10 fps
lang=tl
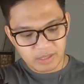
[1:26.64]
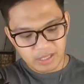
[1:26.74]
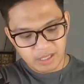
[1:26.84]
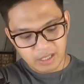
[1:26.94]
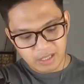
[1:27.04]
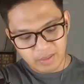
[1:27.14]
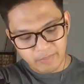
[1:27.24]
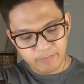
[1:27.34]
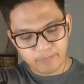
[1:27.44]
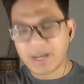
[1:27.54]
uh,
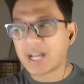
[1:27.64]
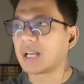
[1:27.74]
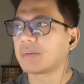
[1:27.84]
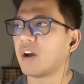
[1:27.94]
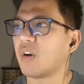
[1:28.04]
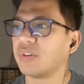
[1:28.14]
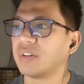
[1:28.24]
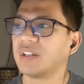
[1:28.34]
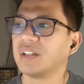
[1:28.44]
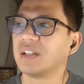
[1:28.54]

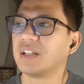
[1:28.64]
background